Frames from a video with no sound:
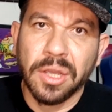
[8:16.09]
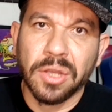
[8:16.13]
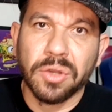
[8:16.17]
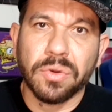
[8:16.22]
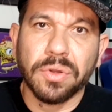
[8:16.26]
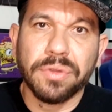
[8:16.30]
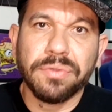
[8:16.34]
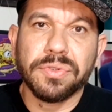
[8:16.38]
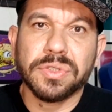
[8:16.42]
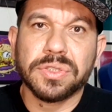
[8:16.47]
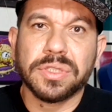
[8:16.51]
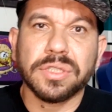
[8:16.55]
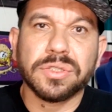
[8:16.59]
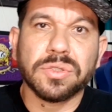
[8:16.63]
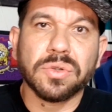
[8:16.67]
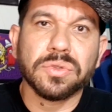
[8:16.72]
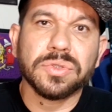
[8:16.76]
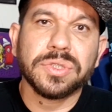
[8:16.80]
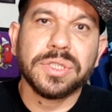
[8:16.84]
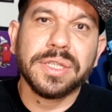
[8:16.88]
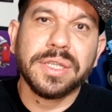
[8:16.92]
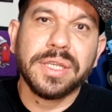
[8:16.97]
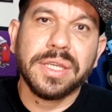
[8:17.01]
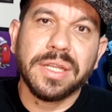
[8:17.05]
Quando vocês
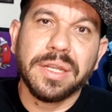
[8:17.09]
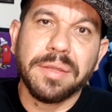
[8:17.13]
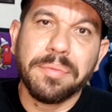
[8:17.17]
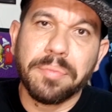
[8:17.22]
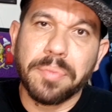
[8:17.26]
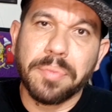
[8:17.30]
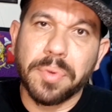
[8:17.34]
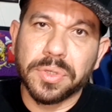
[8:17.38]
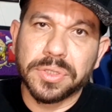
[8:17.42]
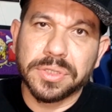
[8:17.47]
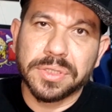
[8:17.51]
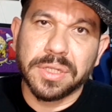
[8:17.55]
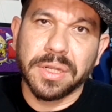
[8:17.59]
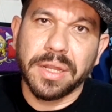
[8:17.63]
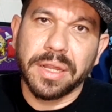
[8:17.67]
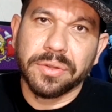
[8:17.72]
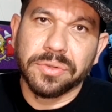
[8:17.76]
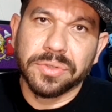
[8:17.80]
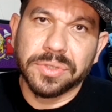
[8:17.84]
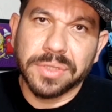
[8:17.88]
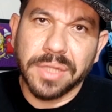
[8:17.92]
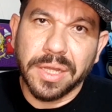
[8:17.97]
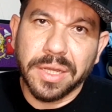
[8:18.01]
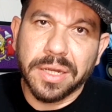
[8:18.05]
conseguirem, poste lá
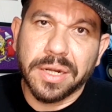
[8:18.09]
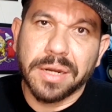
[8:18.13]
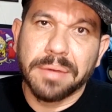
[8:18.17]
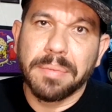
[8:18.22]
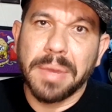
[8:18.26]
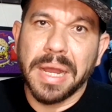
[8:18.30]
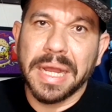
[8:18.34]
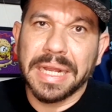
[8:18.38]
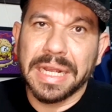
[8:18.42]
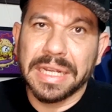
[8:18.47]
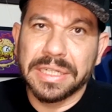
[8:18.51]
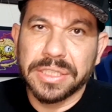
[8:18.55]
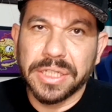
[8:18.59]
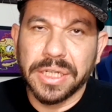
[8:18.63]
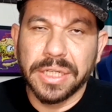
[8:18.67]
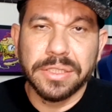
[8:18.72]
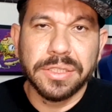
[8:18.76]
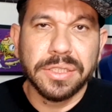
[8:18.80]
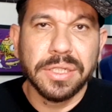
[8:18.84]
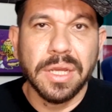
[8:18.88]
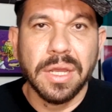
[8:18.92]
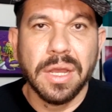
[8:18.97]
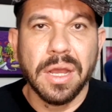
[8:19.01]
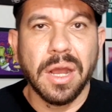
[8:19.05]
no Instagram, marca a
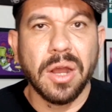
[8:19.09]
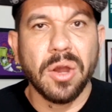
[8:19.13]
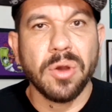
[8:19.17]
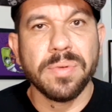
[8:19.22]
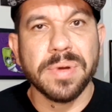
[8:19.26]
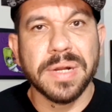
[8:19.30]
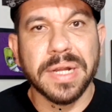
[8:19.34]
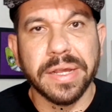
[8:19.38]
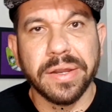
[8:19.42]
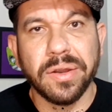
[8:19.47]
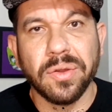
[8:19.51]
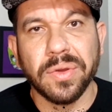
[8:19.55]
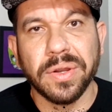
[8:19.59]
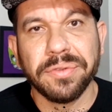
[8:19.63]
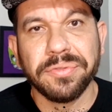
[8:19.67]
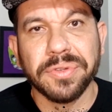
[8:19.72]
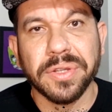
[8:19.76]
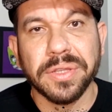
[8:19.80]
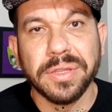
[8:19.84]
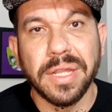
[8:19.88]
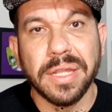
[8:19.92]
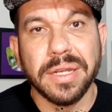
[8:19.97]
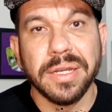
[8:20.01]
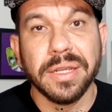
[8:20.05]
gente, arroba canal
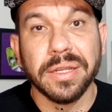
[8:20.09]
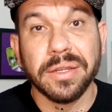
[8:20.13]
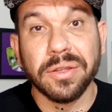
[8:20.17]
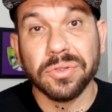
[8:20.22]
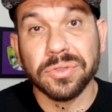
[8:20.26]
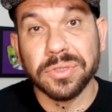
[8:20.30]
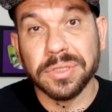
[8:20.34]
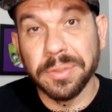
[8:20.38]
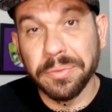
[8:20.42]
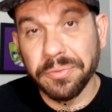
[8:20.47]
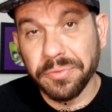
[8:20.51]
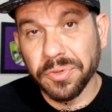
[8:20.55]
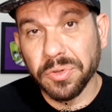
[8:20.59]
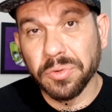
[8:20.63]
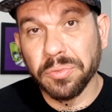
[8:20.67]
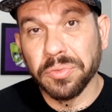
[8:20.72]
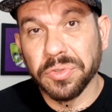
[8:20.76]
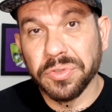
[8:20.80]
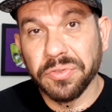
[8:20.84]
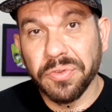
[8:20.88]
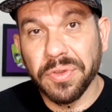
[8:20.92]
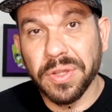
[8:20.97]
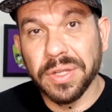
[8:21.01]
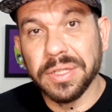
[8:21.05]
Grafiteria, que eu sempre fico
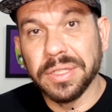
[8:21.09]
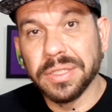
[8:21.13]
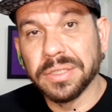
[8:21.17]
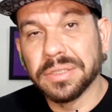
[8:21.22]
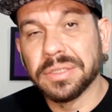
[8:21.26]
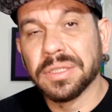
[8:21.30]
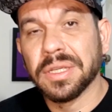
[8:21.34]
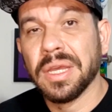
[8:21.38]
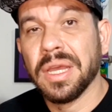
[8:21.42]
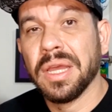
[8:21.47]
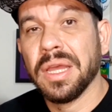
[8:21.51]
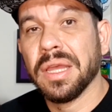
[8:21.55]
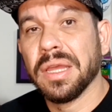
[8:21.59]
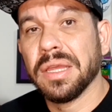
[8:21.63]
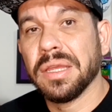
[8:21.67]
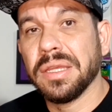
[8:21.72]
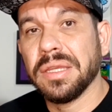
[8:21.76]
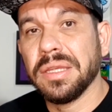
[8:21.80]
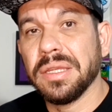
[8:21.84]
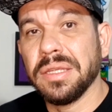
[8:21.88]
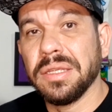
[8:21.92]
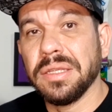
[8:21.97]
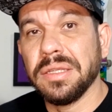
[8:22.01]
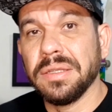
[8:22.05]
muito feliz
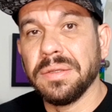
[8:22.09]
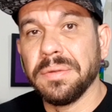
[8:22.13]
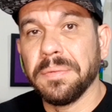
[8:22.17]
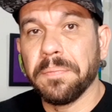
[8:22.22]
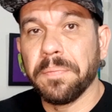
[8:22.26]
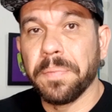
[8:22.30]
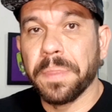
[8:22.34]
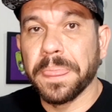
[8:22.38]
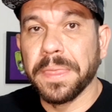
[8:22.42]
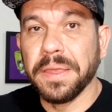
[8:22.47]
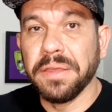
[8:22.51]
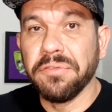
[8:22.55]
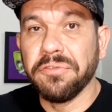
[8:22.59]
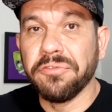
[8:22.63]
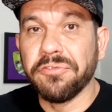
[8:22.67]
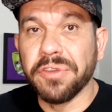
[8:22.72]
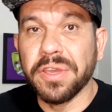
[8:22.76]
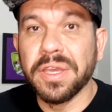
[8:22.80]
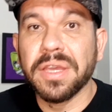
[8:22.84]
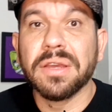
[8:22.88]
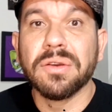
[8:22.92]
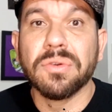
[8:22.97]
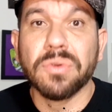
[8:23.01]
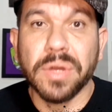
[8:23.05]
em, em,
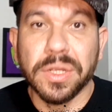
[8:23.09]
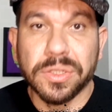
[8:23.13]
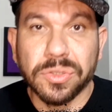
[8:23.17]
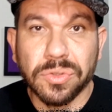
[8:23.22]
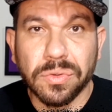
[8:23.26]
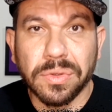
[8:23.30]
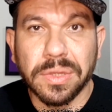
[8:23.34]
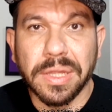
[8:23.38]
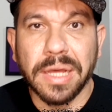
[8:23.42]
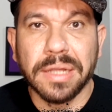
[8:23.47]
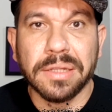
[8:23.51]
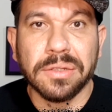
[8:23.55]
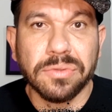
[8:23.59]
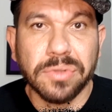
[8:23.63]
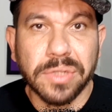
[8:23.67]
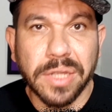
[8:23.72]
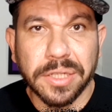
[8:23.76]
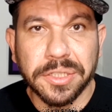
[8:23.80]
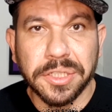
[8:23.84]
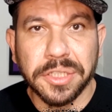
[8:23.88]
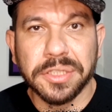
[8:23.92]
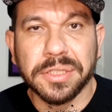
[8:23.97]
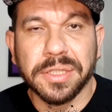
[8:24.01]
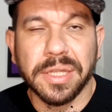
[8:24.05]
ver o resultado do que
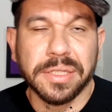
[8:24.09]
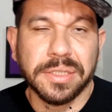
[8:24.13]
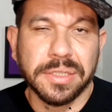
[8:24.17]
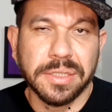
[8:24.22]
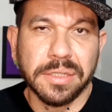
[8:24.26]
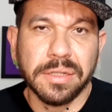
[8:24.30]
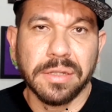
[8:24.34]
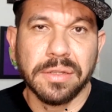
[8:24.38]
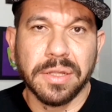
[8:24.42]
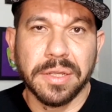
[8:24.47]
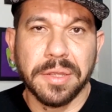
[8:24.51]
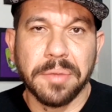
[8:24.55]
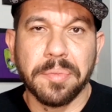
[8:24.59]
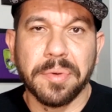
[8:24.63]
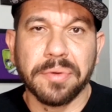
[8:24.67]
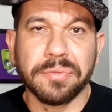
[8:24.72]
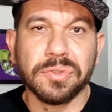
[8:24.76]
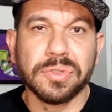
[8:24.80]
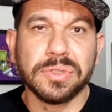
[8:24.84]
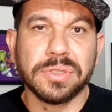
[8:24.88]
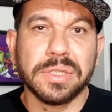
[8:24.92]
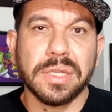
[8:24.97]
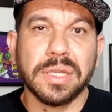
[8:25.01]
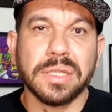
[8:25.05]
a gente está ensinando aqui para
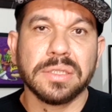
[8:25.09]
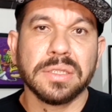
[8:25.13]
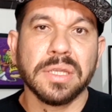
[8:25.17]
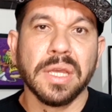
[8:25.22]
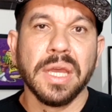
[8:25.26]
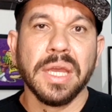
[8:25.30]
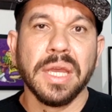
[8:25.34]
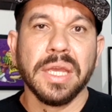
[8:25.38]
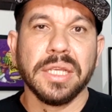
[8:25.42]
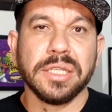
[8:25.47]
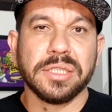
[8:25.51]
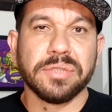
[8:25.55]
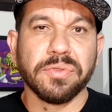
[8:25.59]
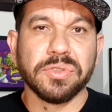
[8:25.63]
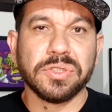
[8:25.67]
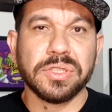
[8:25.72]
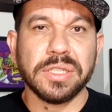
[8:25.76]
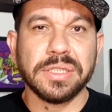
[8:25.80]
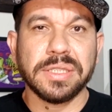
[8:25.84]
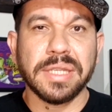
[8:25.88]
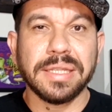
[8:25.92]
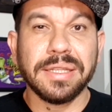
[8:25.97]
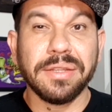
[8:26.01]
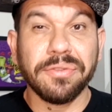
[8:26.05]
vocês. E se
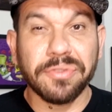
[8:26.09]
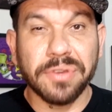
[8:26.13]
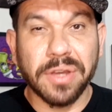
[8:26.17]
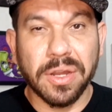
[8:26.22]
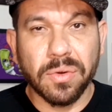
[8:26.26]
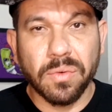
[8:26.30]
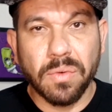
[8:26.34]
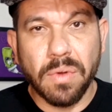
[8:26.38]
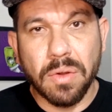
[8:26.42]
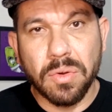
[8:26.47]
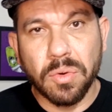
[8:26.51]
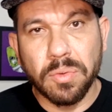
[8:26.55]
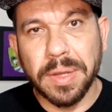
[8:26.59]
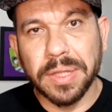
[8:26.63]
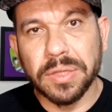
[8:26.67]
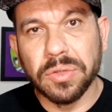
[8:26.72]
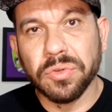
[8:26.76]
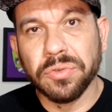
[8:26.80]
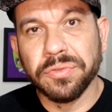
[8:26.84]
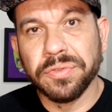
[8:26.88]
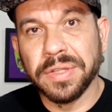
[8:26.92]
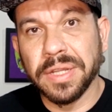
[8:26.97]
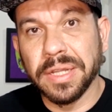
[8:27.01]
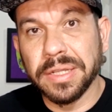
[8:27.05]
vocês ainda ficaram com alguma
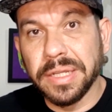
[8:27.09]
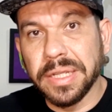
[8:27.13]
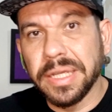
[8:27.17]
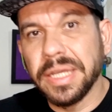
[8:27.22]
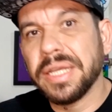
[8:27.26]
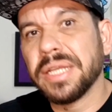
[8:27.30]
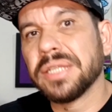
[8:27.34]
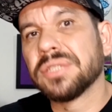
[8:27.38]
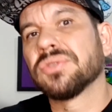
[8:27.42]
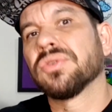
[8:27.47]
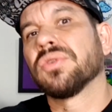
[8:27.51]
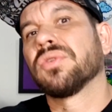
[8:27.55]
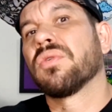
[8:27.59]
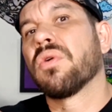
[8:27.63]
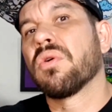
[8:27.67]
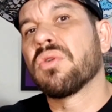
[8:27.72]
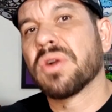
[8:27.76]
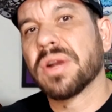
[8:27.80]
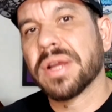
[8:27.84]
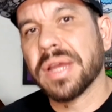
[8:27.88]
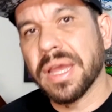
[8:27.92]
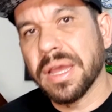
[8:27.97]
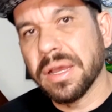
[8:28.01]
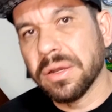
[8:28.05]
dúvida nesse ou em
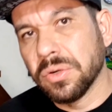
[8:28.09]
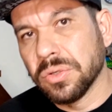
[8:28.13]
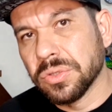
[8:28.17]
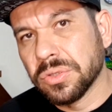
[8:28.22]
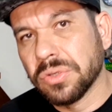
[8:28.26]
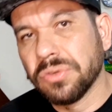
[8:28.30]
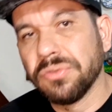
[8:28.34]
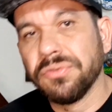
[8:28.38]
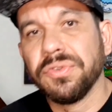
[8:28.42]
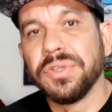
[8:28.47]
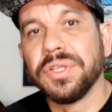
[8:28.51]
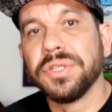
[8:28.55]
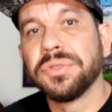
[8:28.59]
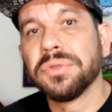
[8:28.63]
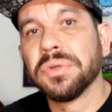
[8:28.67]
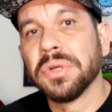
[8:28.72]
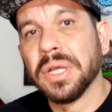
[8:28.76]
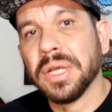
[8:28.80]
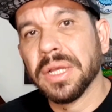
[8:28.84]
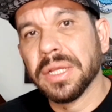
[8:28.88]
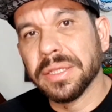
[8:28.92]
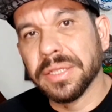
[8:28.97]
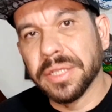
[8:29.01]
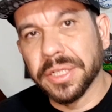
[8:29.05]
qualquer outro vídeo,
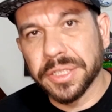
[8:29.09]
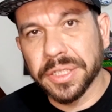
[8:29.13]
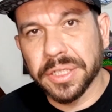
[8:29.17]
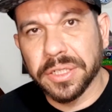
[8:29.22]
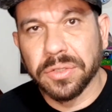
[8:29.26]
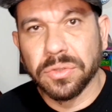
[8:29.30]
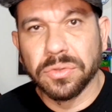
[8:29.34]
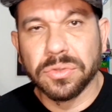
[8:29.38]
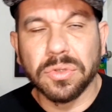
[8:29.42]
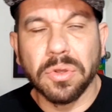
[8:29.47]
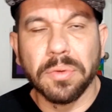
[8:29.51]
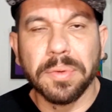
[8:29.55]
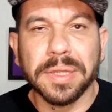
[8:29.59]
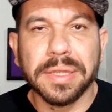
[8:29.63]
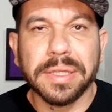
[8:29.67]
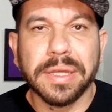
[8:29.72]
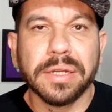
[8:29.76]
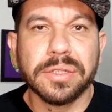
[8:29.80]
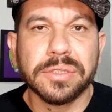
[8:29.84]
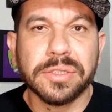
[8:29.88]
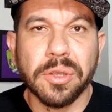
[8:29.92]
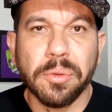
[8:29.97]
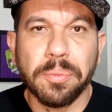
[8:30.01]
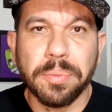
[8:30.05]
deixa aqui nos
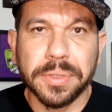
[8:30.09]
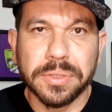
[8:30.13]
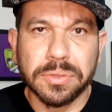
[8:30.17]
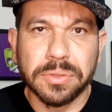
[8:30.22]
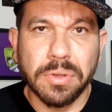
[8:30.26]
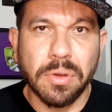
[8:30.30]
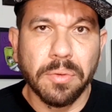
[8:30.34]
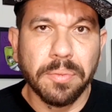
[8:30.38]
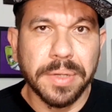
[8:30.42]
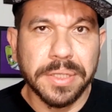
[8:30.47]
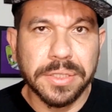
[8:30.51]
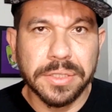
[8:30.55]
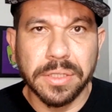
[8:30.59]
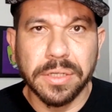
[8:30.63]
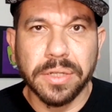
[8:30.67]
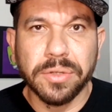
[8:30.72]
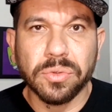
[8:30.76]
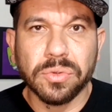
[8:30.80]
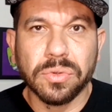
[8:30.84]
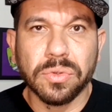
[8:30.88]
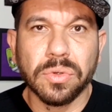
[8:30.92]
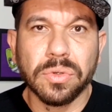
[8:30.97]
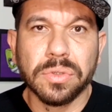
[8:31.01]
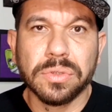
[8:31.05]
comentários que eu pessoalmente leio
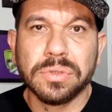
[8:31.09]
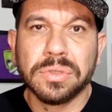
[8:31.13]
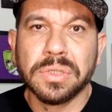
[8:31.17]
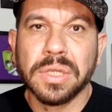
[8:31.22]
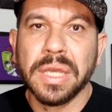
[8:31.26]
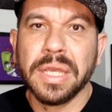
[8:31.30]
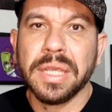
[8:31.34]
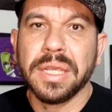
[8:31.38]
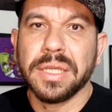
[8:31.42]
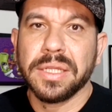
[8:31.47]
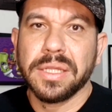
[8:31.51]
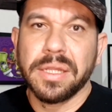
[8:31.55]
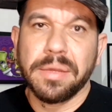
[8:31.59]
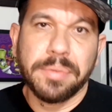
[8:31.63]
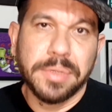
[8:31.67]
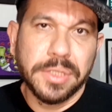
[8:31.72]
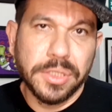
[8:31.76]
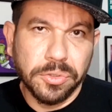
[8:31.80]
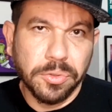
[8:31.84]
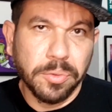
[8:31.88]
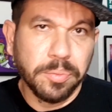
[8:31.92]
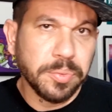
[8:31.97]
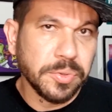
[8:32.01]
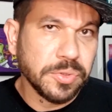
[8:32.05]
todos e na
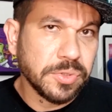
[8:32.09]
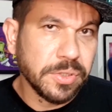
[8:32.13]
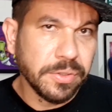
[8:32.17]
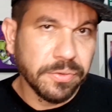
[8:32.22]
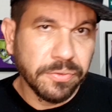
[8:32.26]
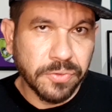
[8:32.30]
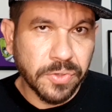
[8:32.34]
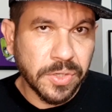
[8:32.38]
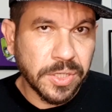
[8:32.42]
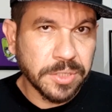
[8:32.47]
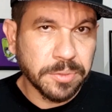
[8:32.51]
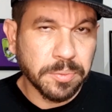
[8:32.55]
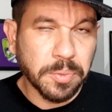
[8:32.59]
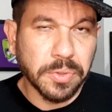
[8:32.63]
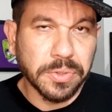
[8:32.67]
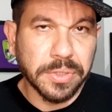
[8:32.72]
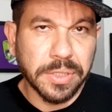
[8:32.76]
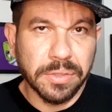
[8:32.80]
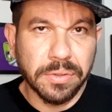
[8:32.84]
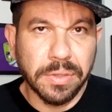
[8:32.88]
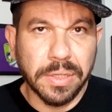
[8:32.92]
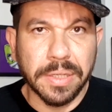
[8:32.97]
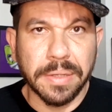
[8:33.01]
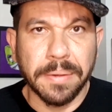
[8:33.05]
medida do possível vou
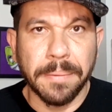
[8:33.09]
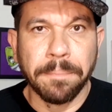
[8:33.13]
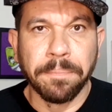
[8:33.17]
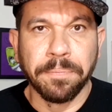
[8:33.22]
respondendo aí.